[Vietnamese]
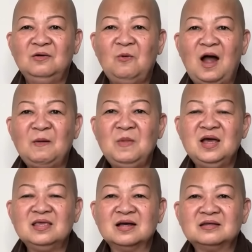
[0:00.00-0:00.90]
quá
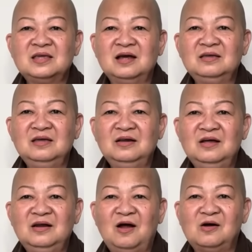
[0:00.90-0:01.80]
mê vật chất, cho
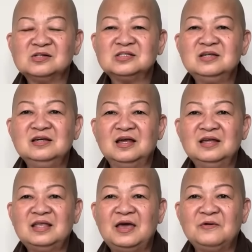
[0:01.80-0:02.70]
nên họ suy
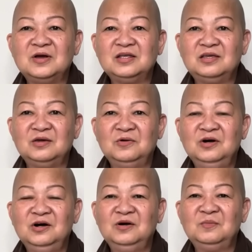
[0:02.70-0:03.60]
nghĩ theo cái chiều
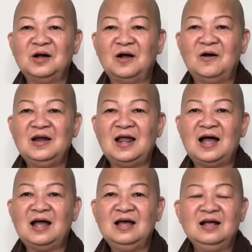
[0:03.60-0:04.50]
hướng mà gọi
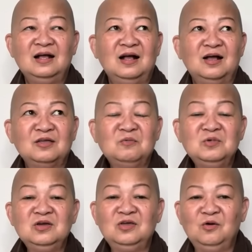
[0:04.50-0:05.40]
là à, giống
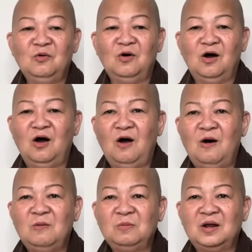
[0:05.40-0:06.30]
như dùa
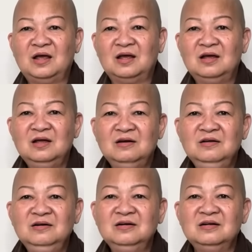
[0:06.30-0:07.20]
hốt nè,
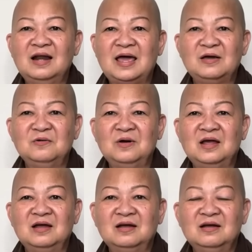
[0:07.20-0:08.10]
lương lẹo
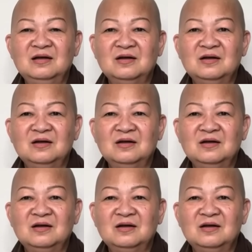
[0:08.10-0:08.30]
nè.